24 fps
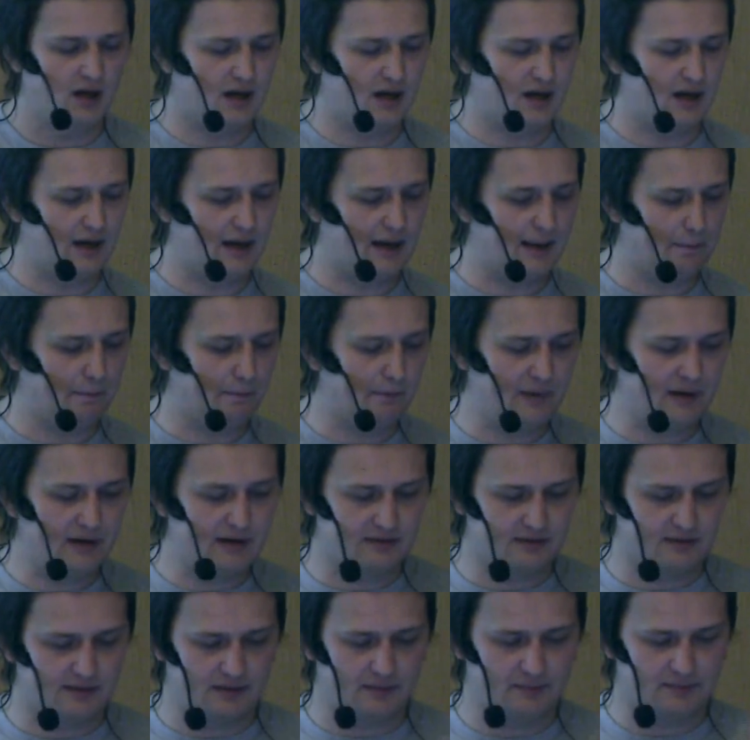Э, мы,
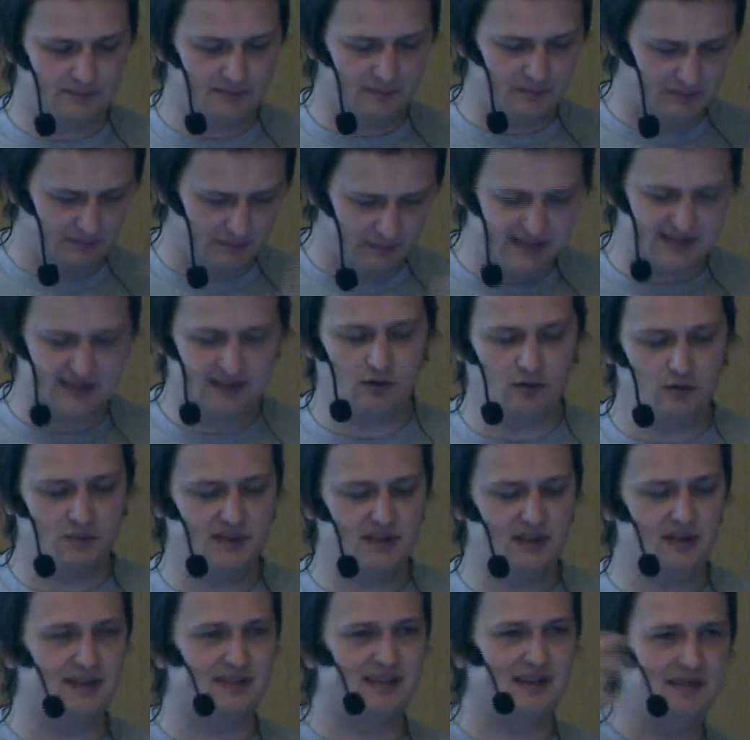э, мы
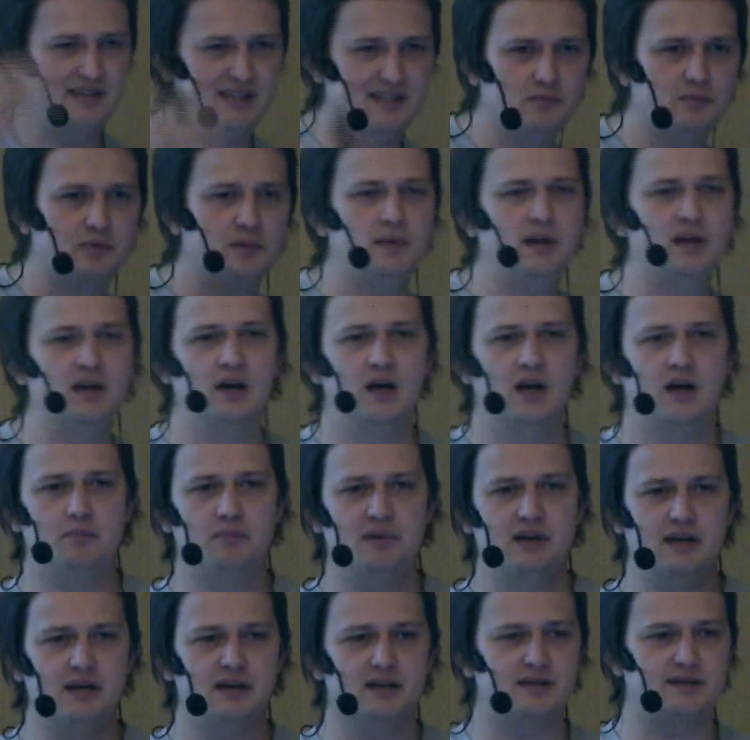становимся независимыми,
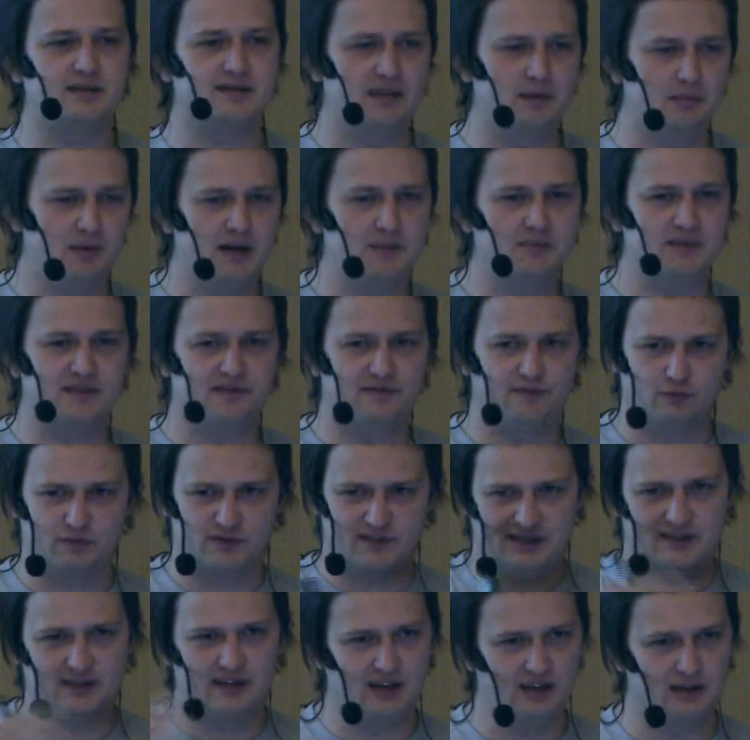мы занимаемся
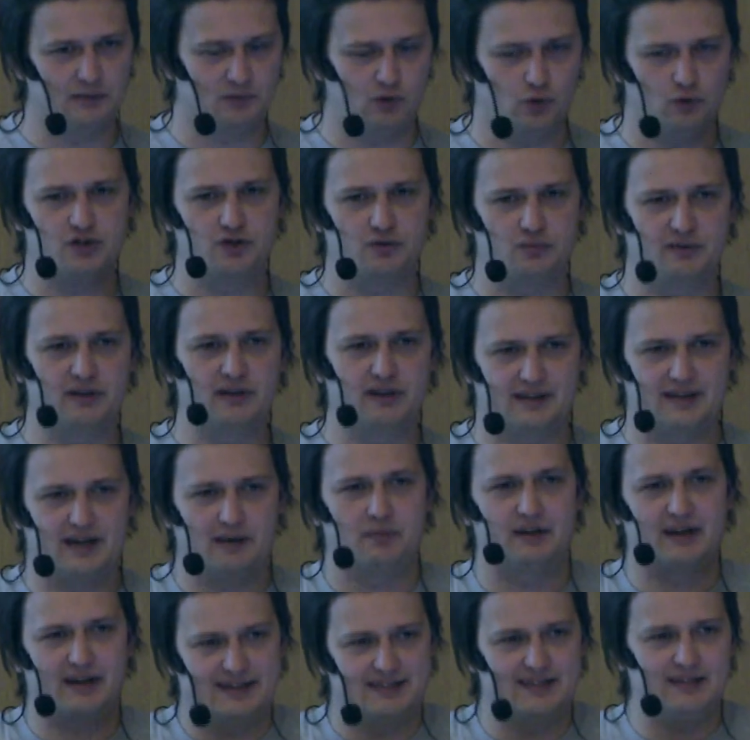функционалом, то, чем мы
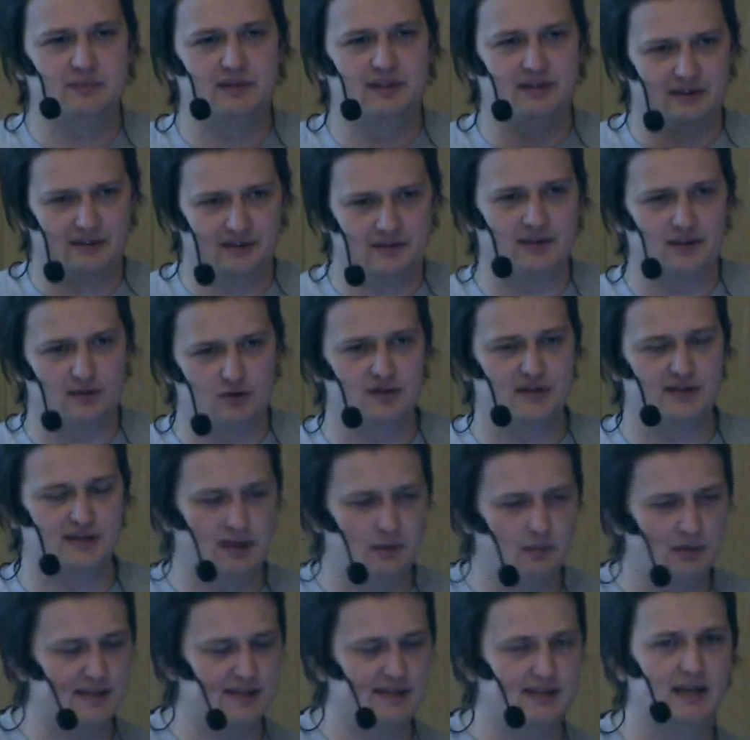как бы хотим и должны
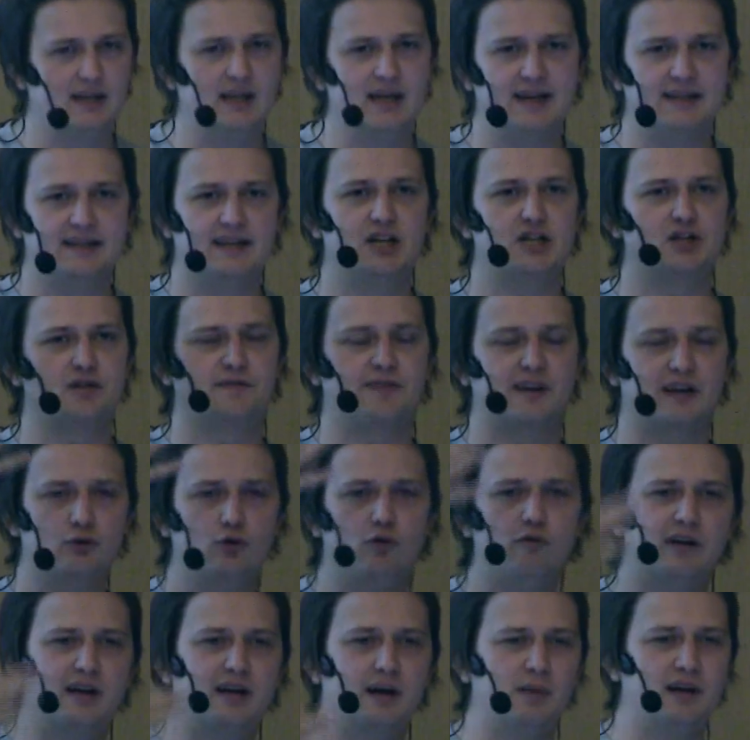заниматься заниматься. Дальше,
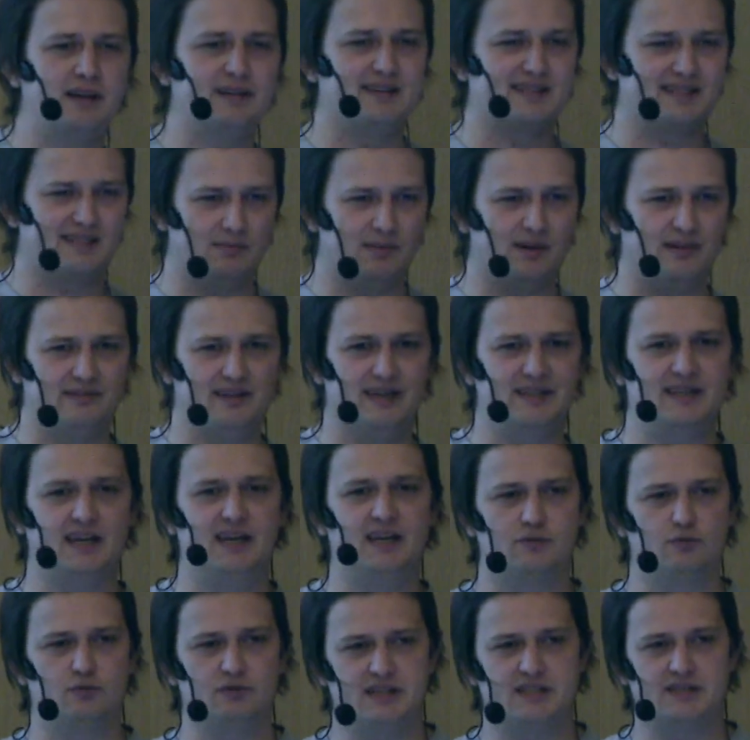фронтовая команда сама
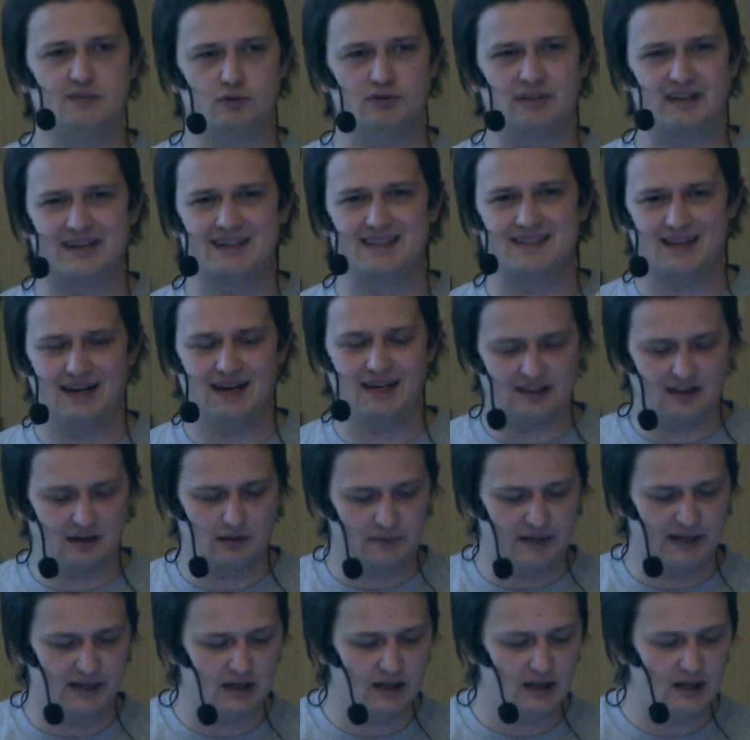владеет вот этим вот
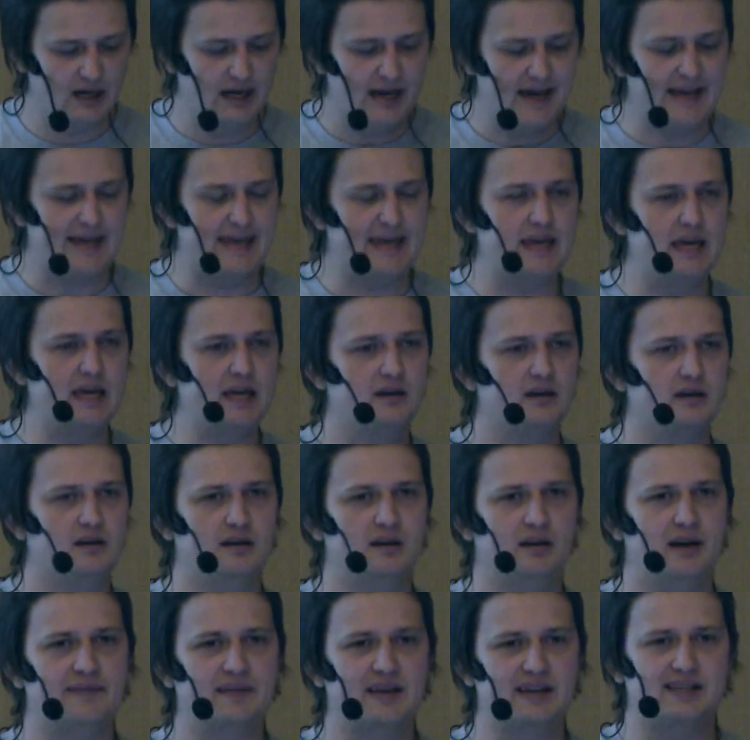оркестратором, да, и э,
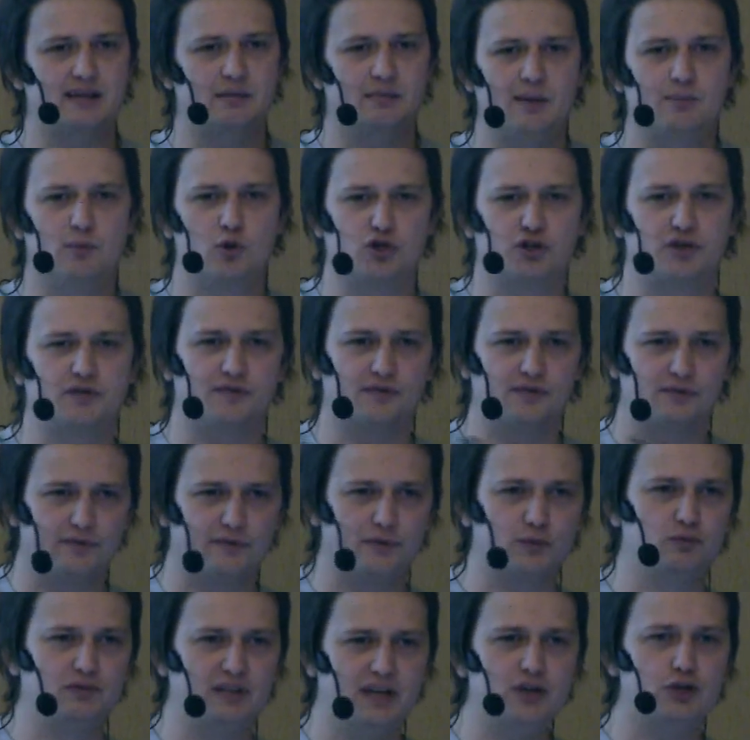она сама может
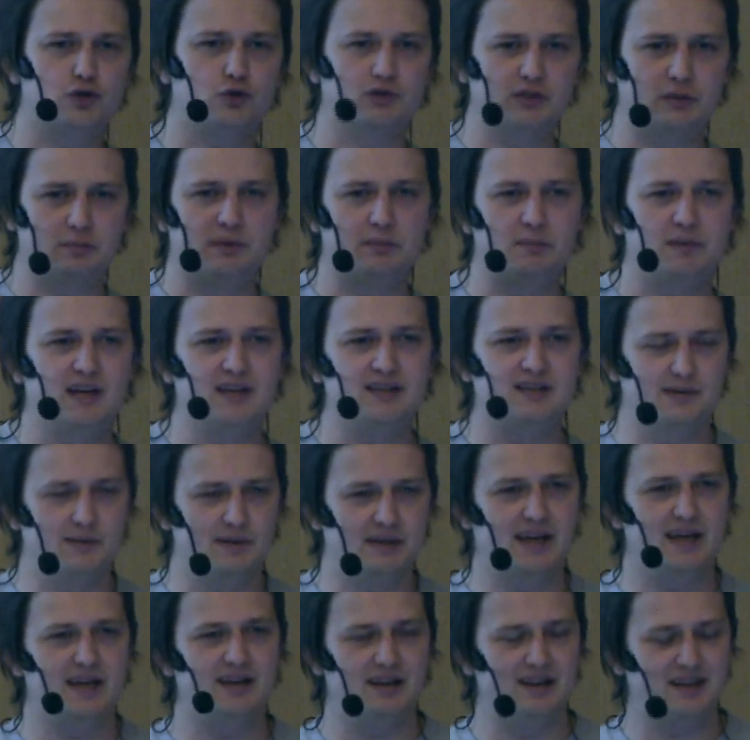внутри что-то поменять,
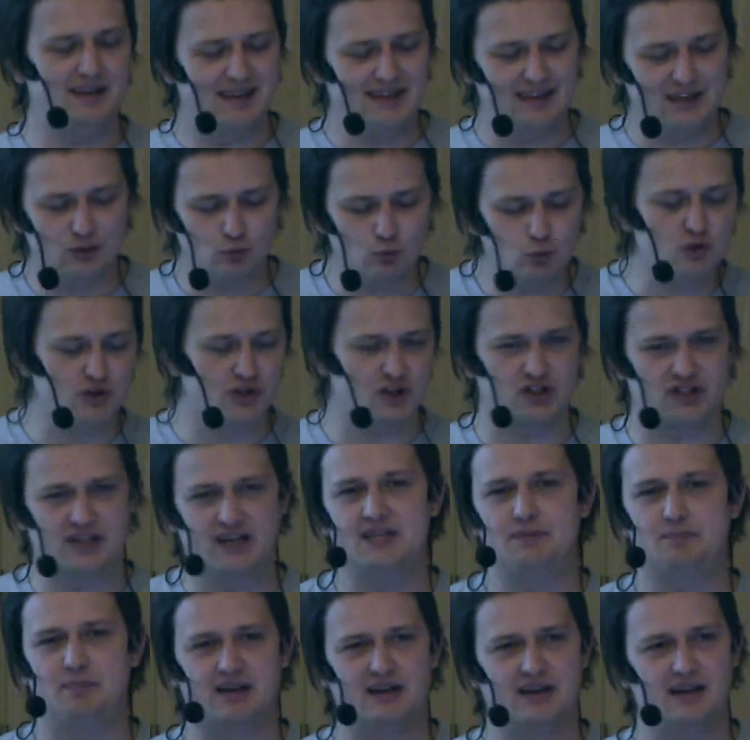ей не, не нужно
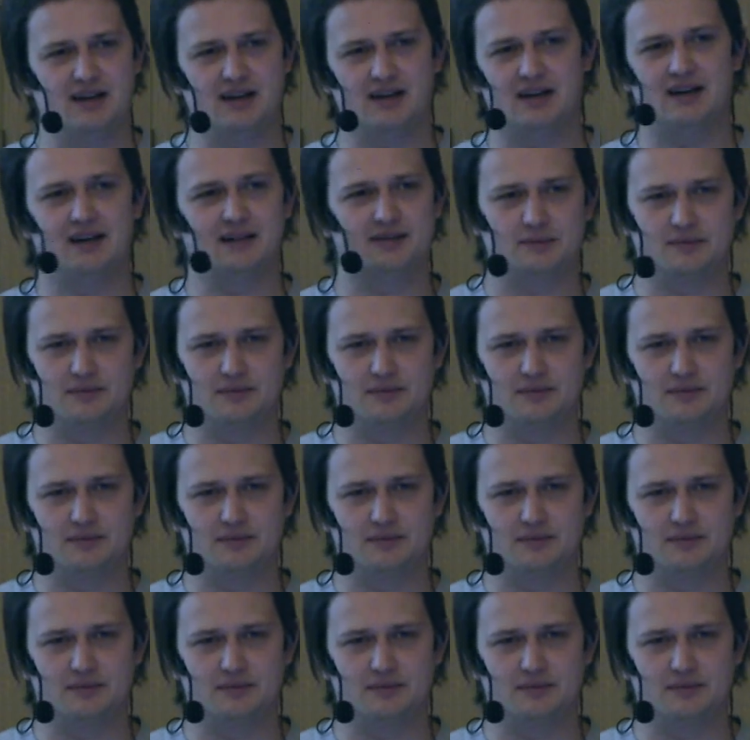ждать, пока